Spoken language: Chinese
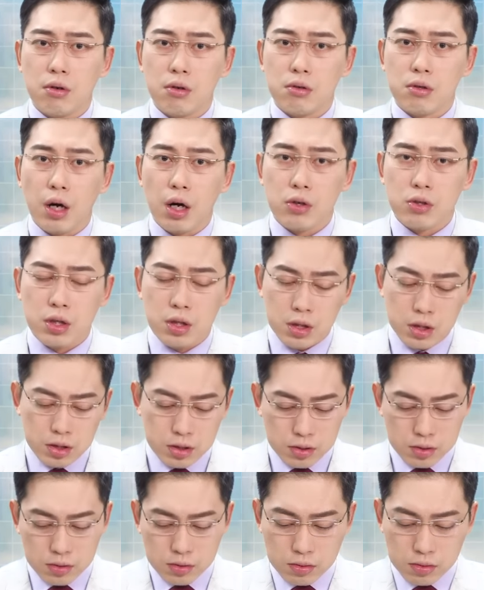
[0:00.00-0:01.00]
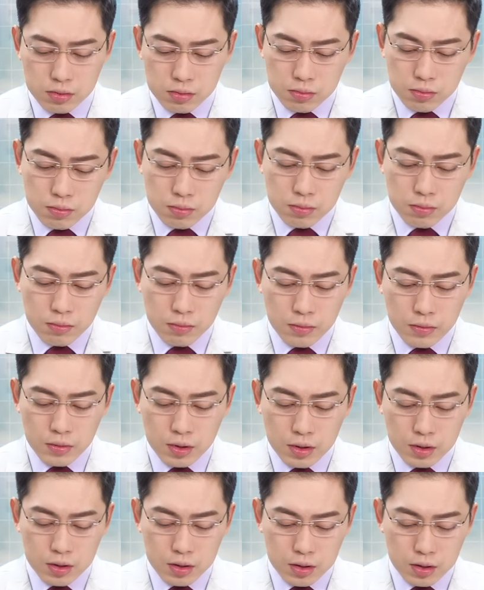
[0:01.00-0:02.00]
然后
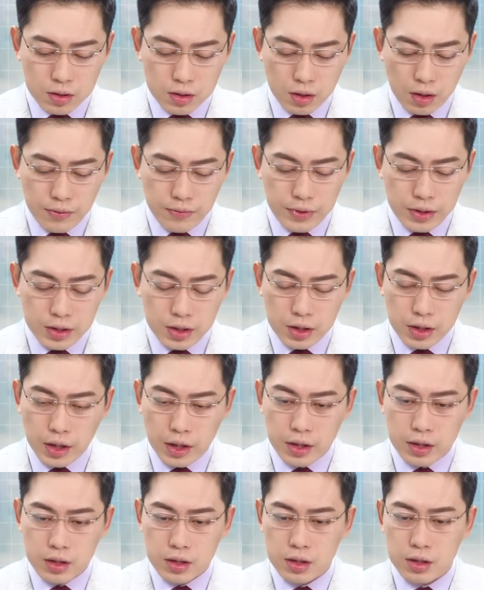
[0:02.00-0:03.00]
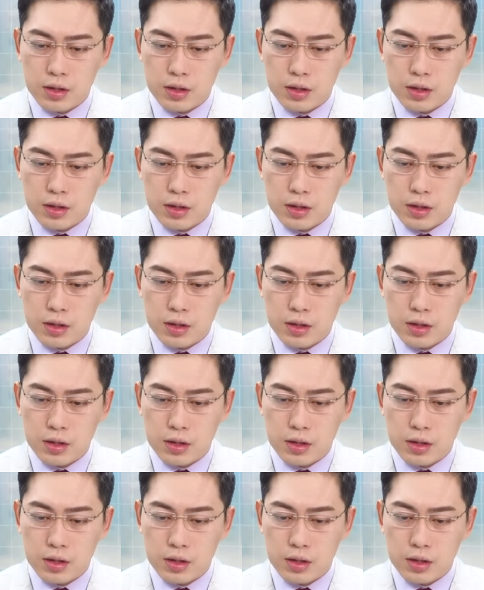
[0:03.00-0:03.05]
呢，NVDA，